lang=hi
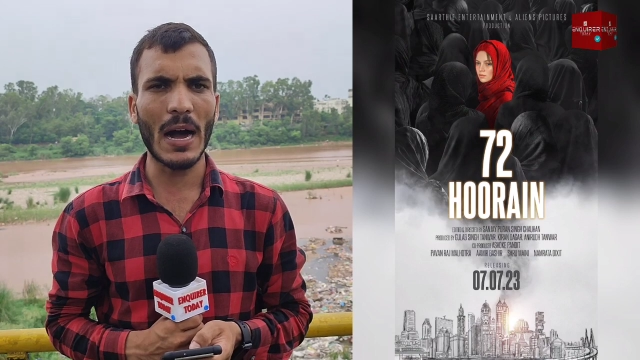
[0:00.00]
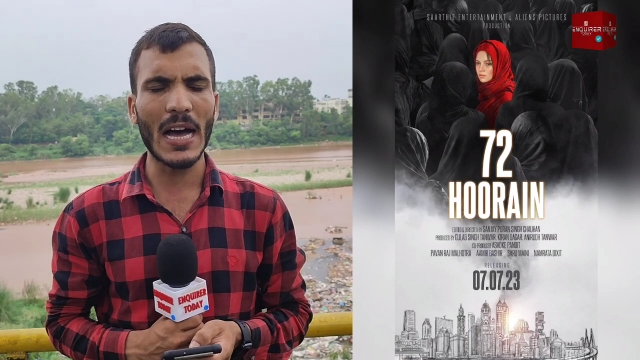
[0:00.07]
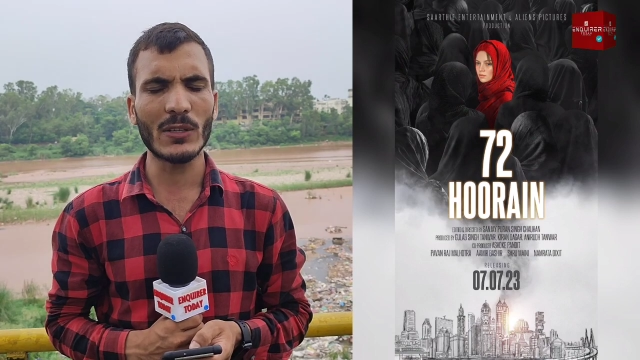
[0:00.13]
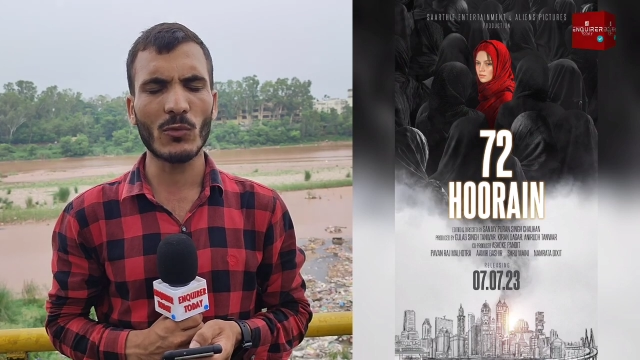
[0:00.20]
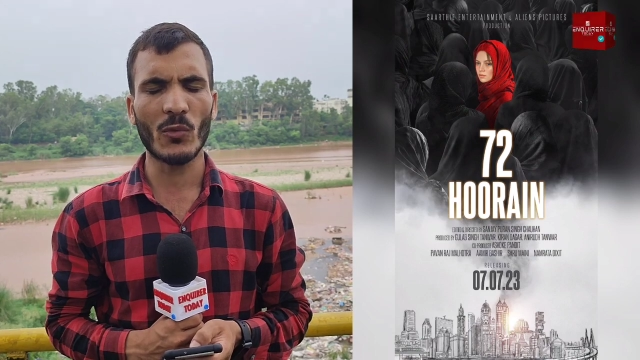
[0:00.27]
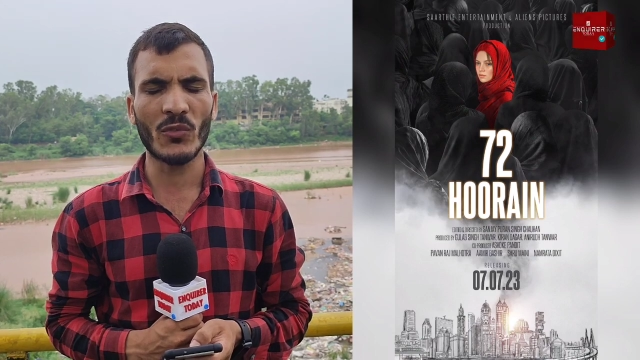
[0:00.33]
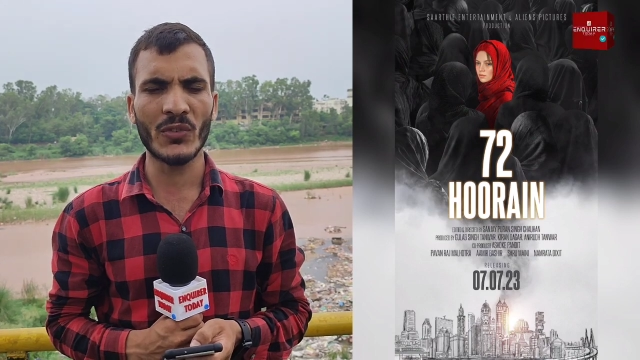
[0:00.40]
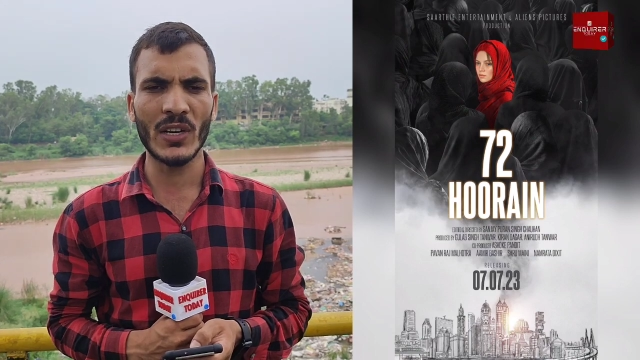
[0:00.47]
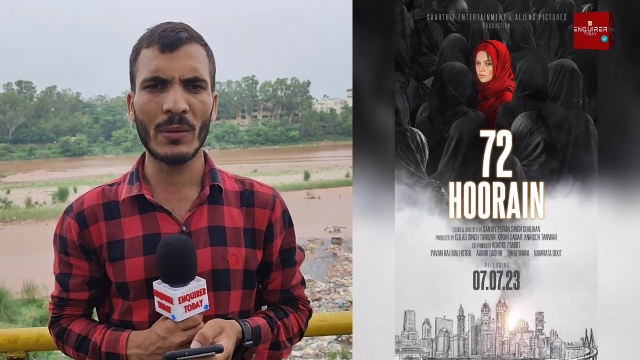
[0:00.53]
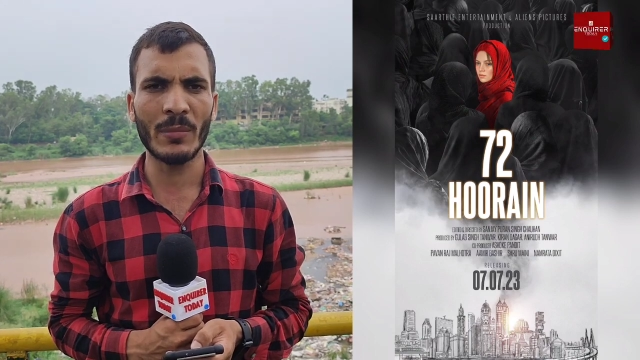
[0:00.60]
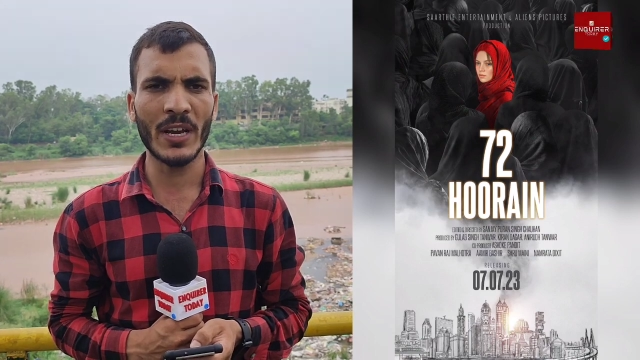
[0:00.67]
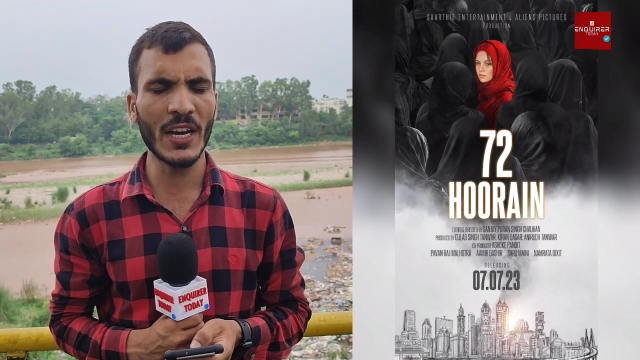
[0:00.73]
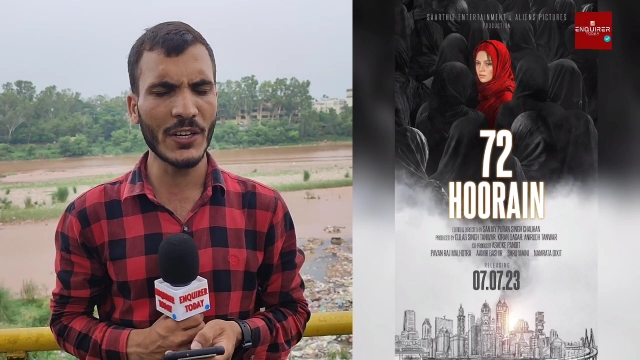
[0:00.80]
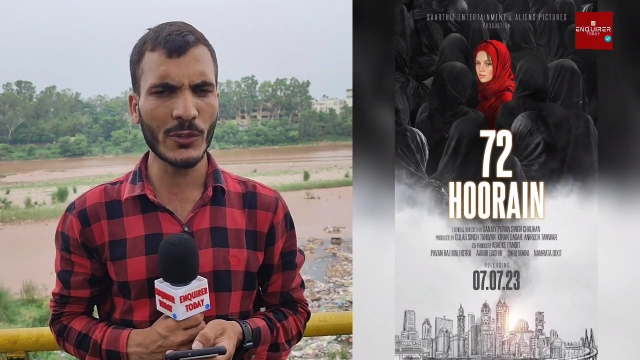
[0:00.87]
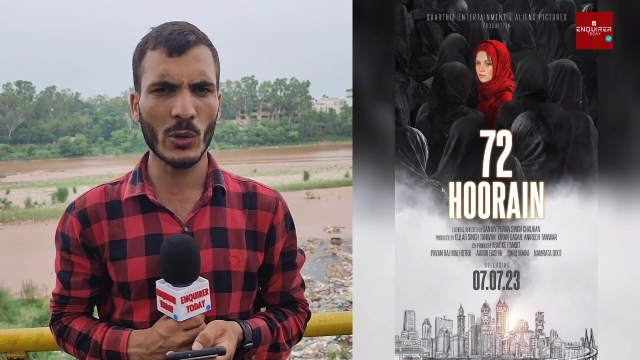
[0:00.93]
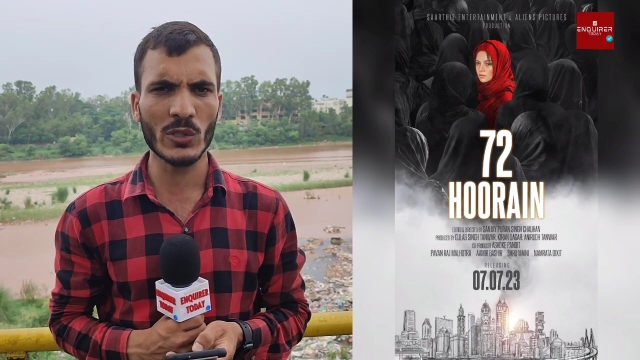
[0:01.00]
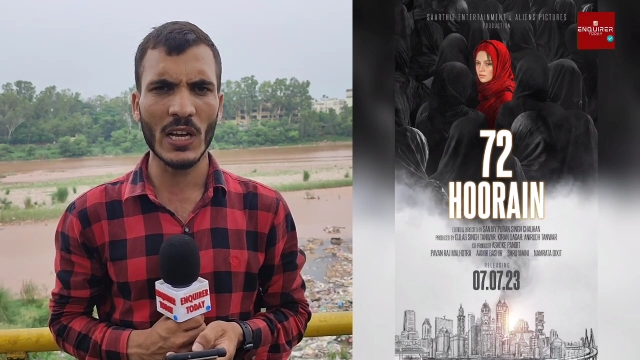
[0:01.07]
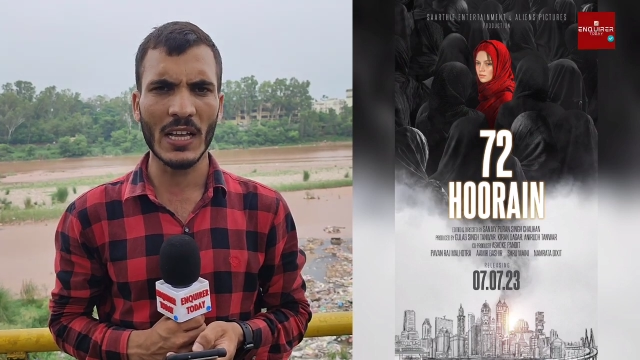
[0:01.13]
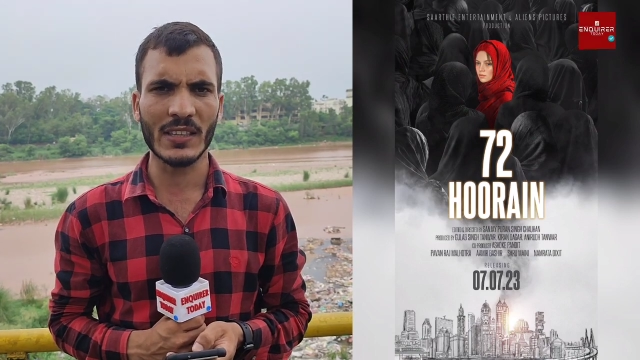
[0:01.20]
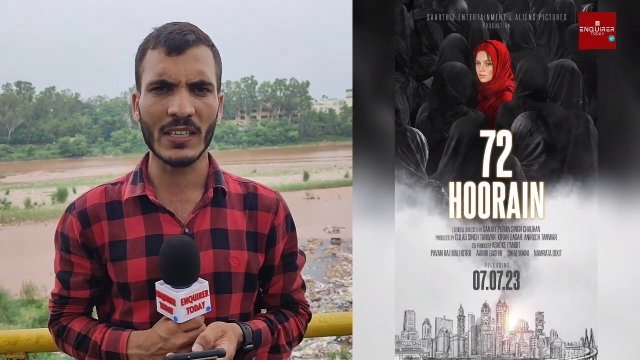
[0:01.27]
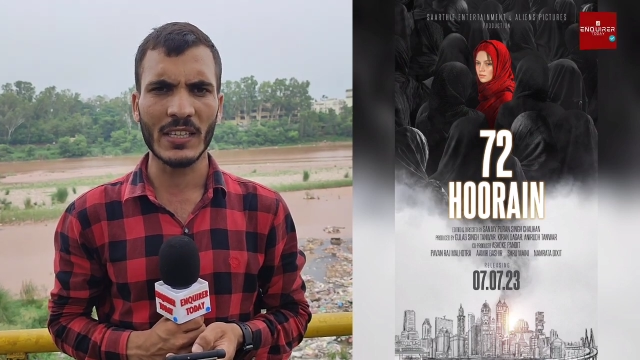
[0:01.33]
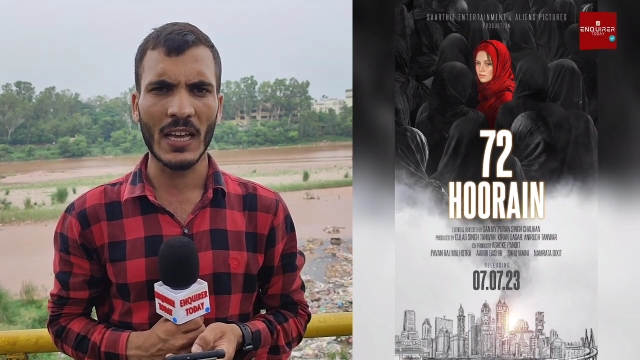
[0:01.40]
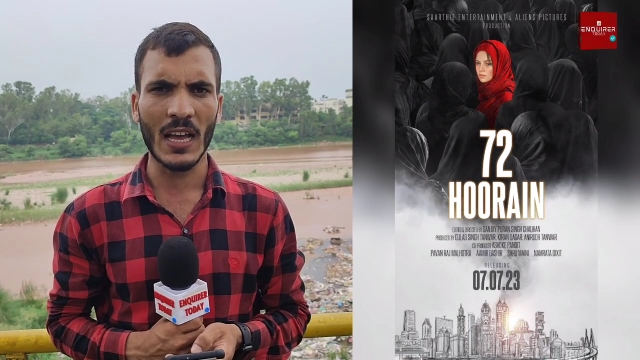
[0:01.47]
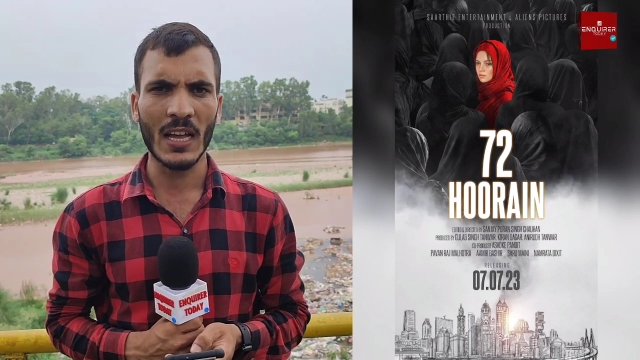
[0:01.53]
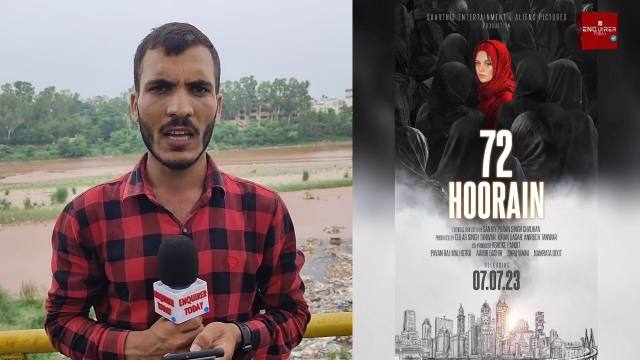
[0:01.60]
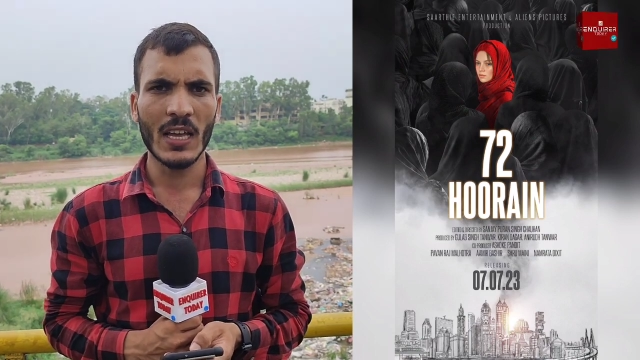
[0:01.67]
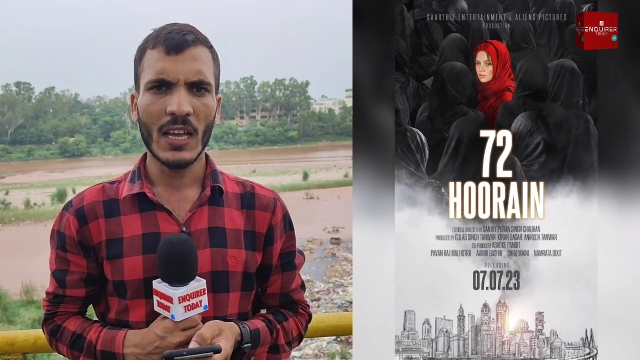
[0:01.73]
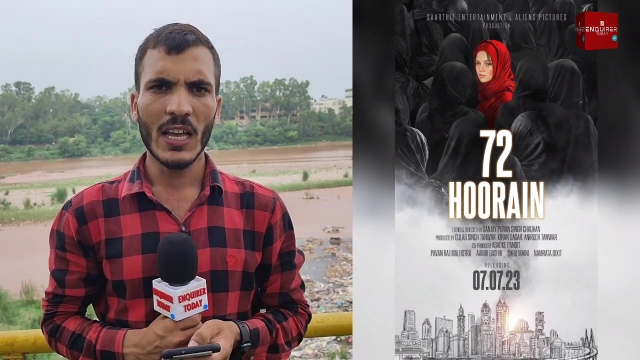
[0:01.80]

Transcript: बाद वो फिल्म हिट हो जाती है